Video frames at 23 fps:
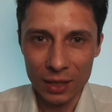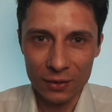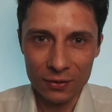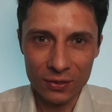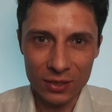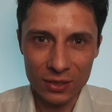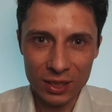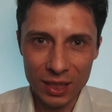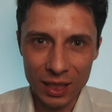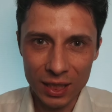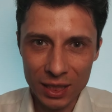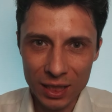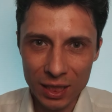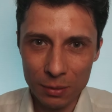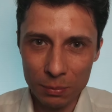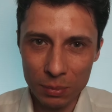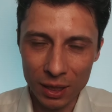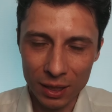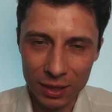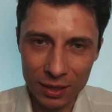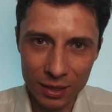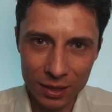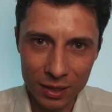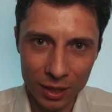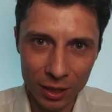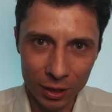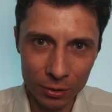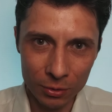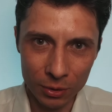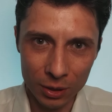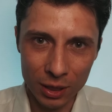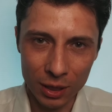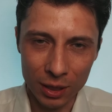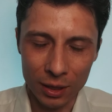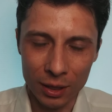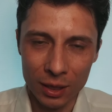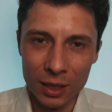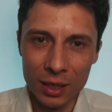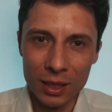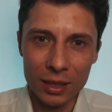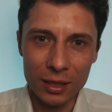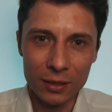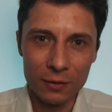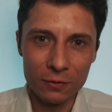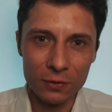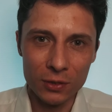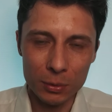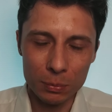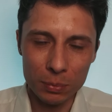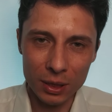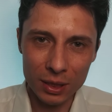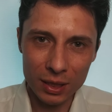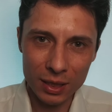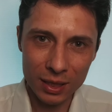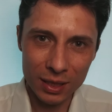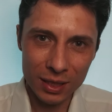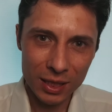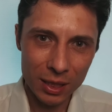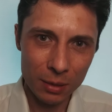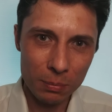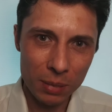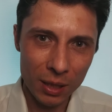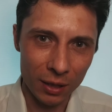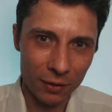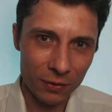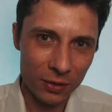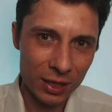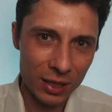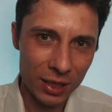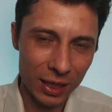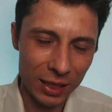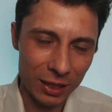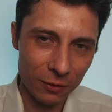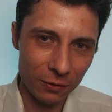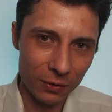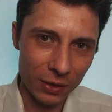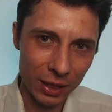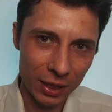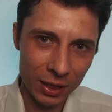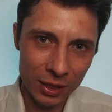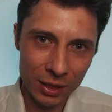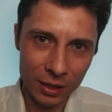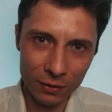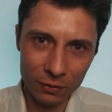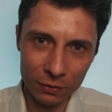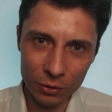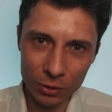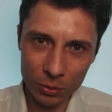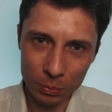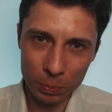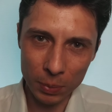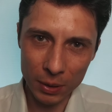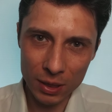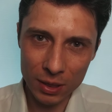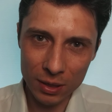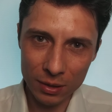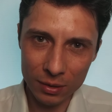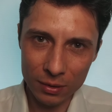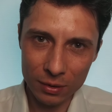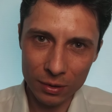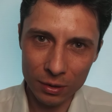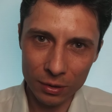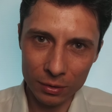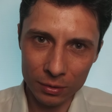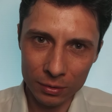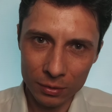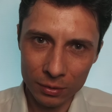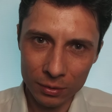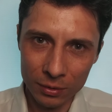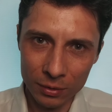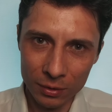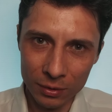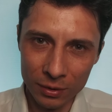взять себя за руки и выбрать себя, встать в активную позицию,